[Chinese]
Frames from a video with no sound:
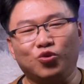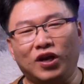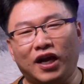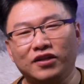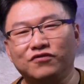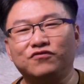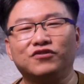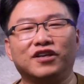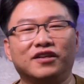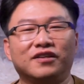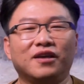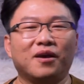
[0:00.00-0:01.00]
莱的夫
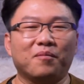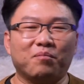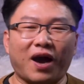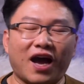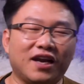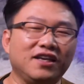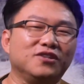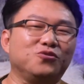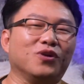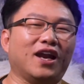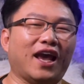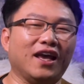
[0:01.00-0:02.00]
人玛丽·
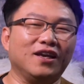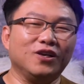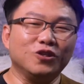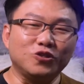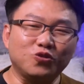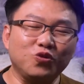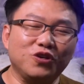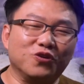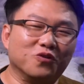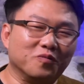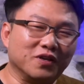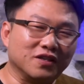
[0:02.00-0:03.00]
雪莱最
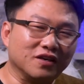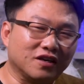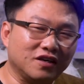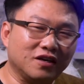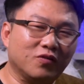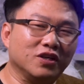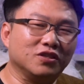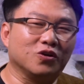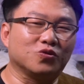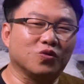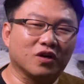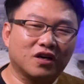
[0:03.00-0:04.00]
有名的科幻小
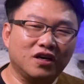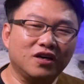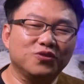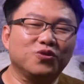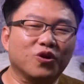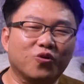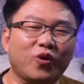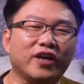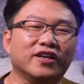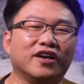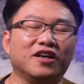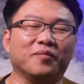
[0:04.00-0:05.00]
说《科学怪
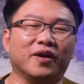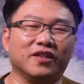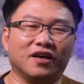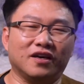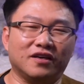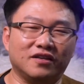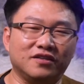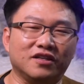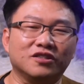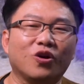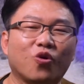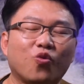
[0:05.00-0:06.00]
人》里面的
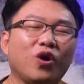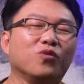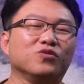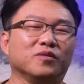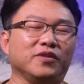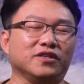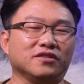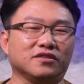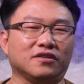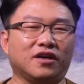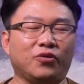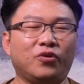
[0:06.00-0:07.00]
人造怪物的名字。
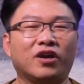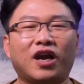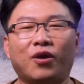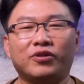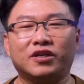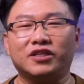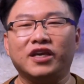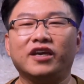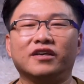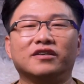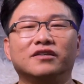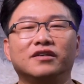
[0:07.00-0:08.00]
很多人看过这个电
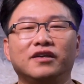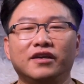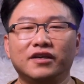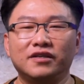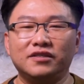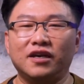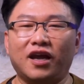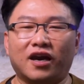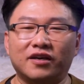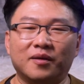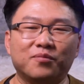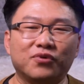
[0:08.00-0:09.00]
影。这两
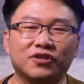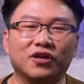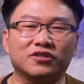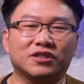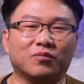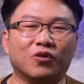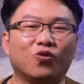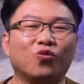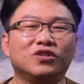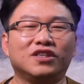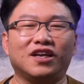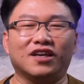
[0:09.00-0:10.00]
个人不知道怎么
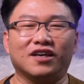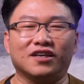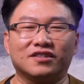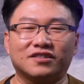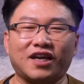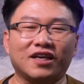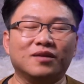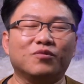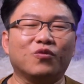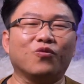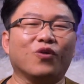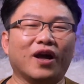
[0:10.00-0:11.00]
混进了大英
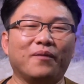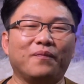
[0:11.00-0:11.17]
博物馆，